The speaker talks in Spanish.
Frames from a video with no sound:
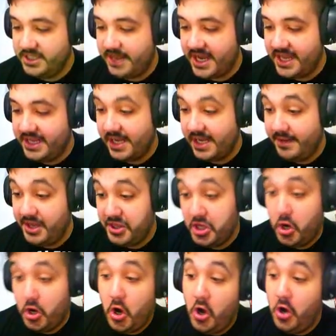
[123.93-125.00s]
gente que va a
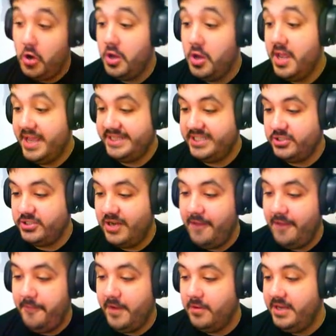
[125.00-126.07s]
decir, ojo, Esas son las
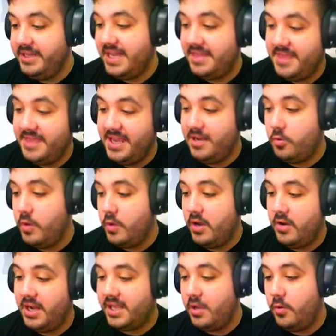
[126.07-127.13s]
figuritas del
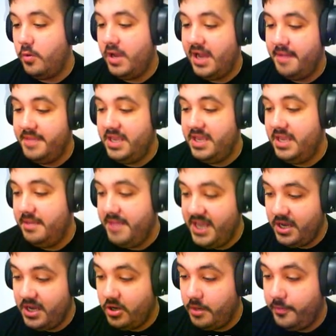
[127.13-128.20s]
juego al que juega mi, mi
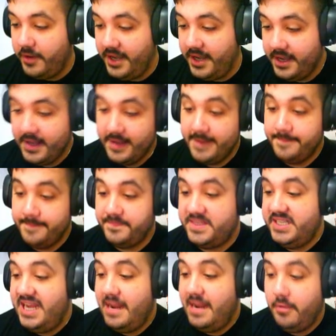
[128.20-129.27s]
hijo. Pues
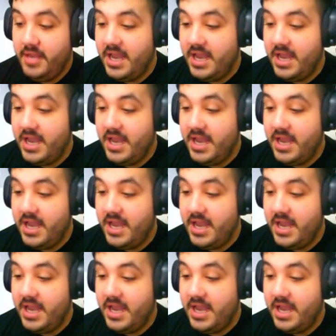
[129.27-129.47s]
se la voy a